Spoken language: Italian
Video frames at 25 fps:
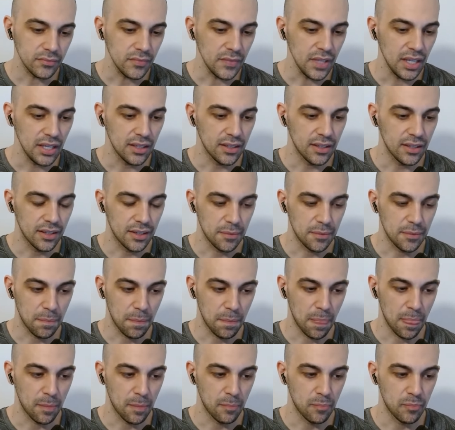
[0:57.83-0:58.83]

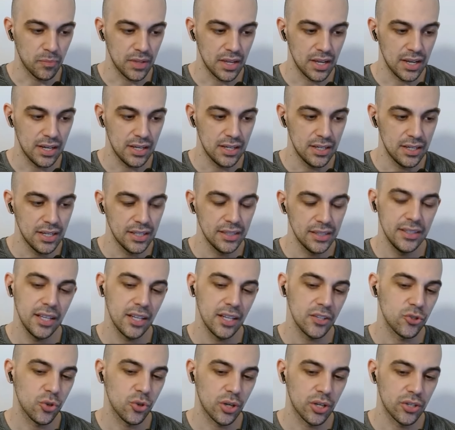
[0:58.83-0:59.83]
ehm, le dia
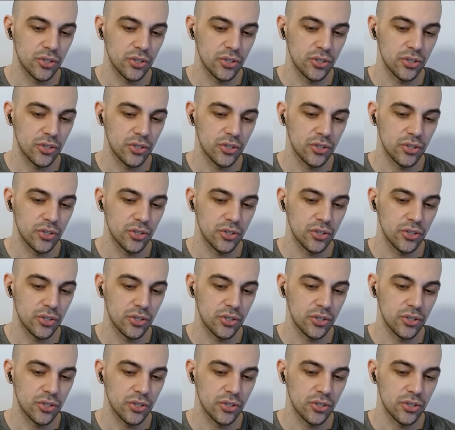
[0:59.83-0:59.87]
ciò che